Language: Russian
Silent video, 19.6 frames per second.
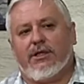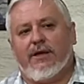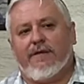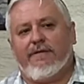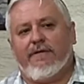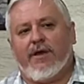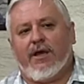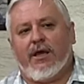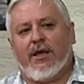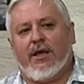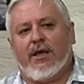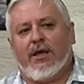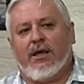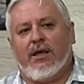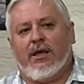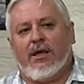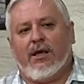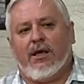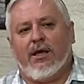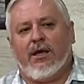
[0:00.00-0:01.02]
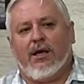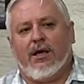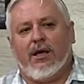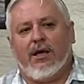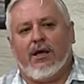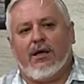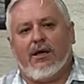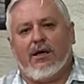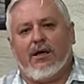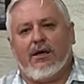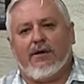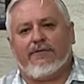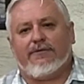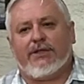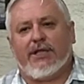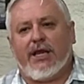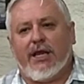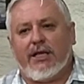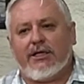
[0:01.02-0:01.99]
главе, и э,
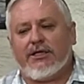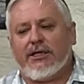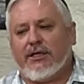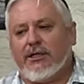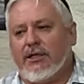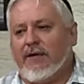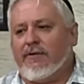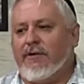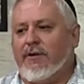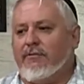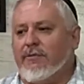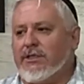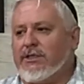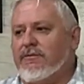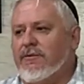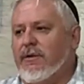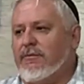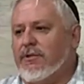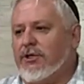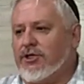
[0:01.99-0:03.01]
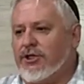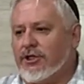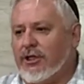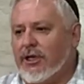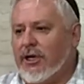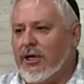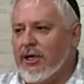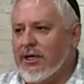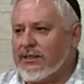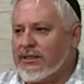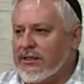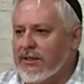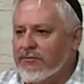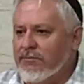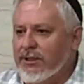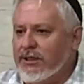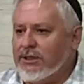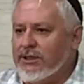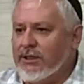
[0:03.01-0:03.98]
в третьей главе мы с вами читали о
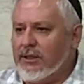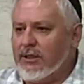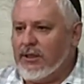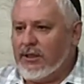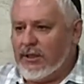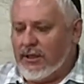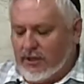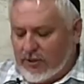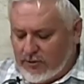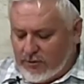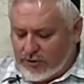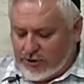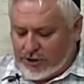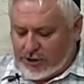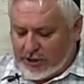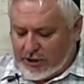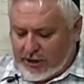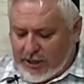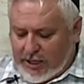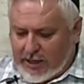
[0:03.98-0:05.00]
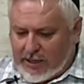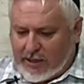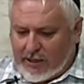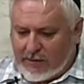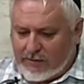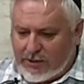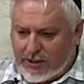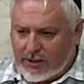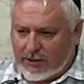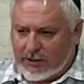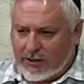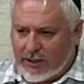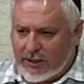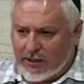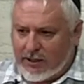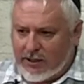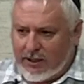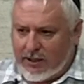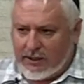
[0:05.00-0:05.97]
событии очень ярком,
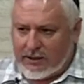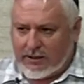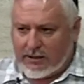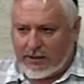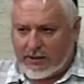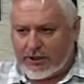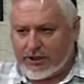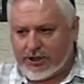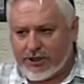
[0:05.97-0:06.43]
когда э,